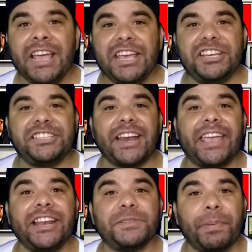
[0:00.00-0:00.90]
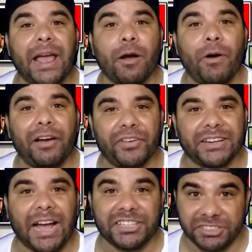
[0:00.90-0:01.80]
e dizer que eles pregam a
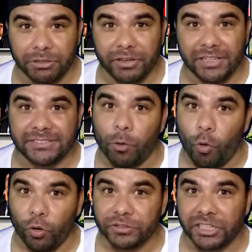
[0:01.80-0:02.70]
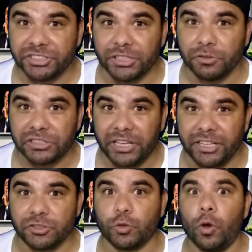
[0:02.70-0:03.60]
verdade, sendo que eles são contra Jesus
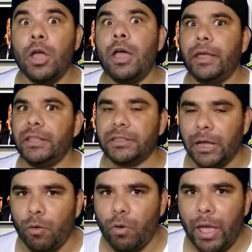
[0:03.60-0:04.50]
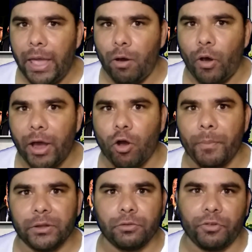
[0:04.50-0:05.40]
Cristo, então eu
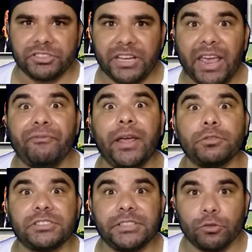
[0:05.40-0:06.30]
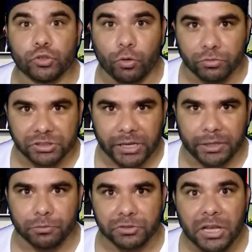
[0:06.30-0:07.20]
recomendo você rever os seus
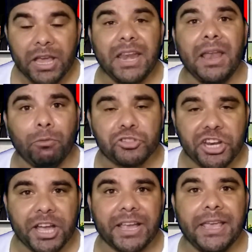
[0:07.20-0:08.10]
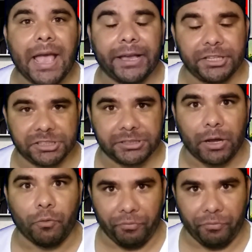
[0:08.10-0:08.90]
conceitos e não diga que é cristão,